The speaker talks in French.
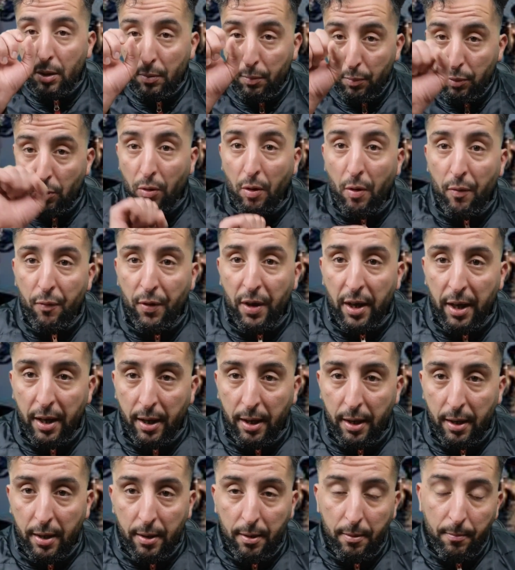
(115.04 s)
pour le
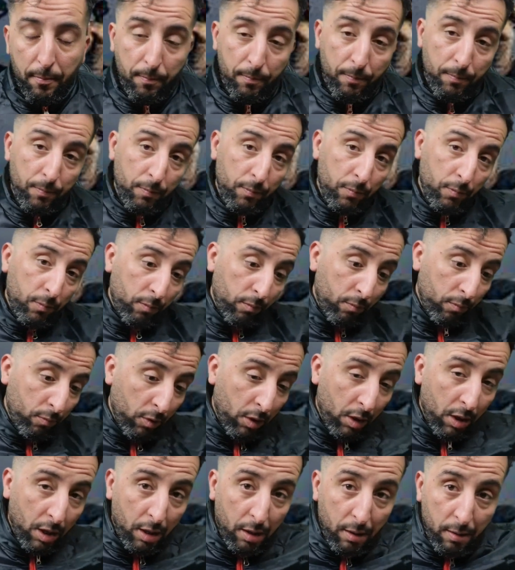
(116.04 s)
faire.
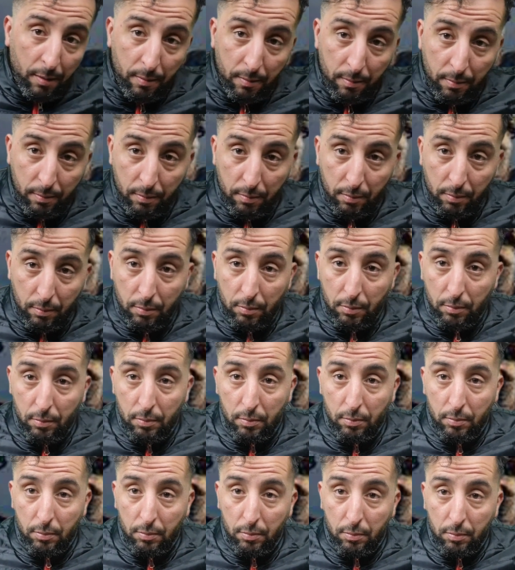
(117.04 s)
Voilà.
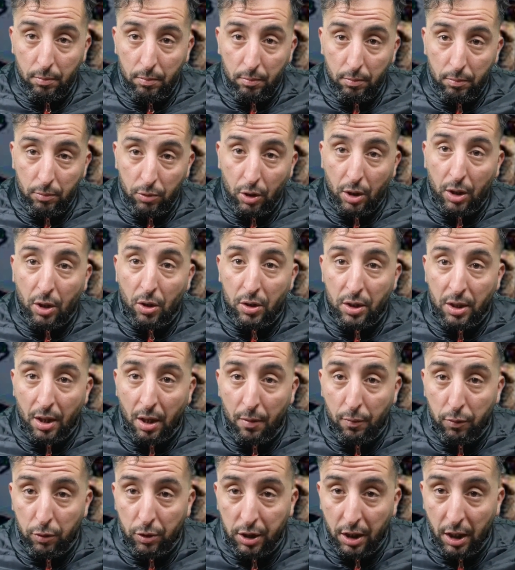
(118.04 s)
J'ai que ça à
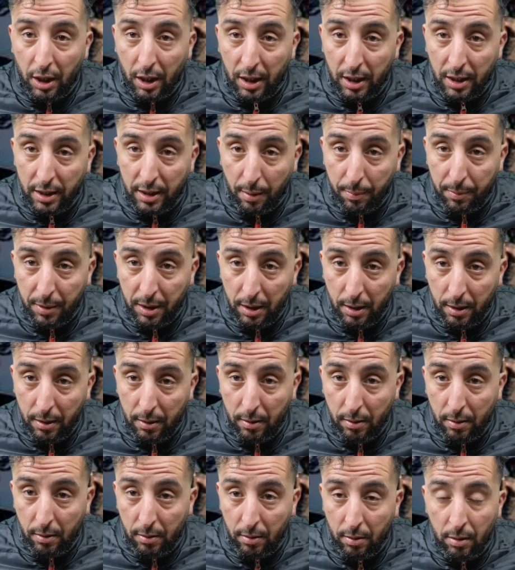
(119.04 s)
vous dire, les amis.
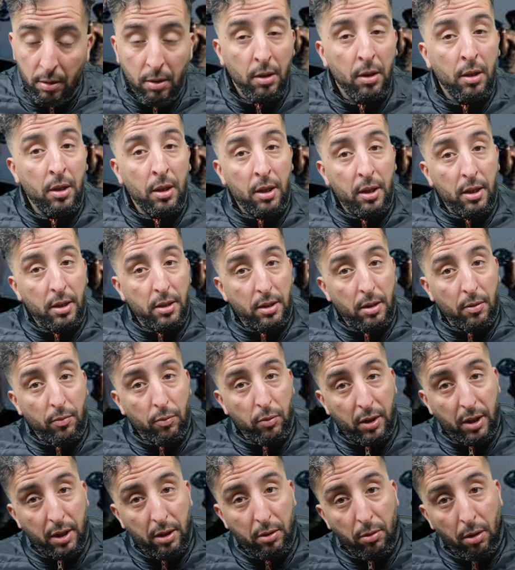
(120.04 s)
C'est vous
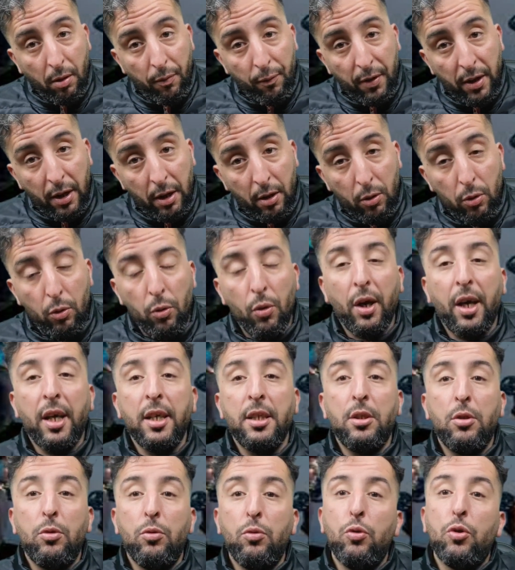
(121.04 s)
qui devez faire le
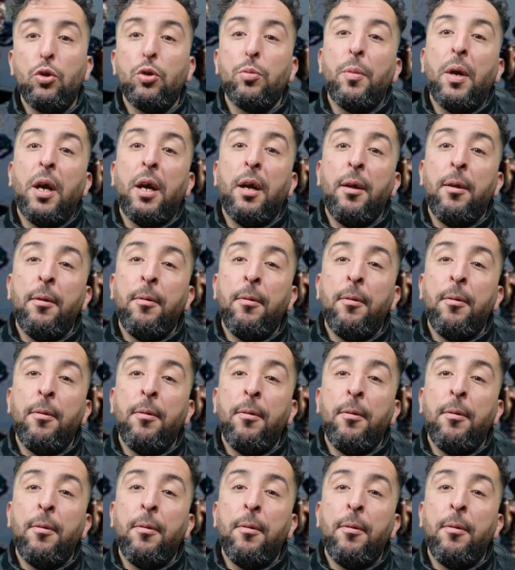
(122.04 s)
reste du chemin.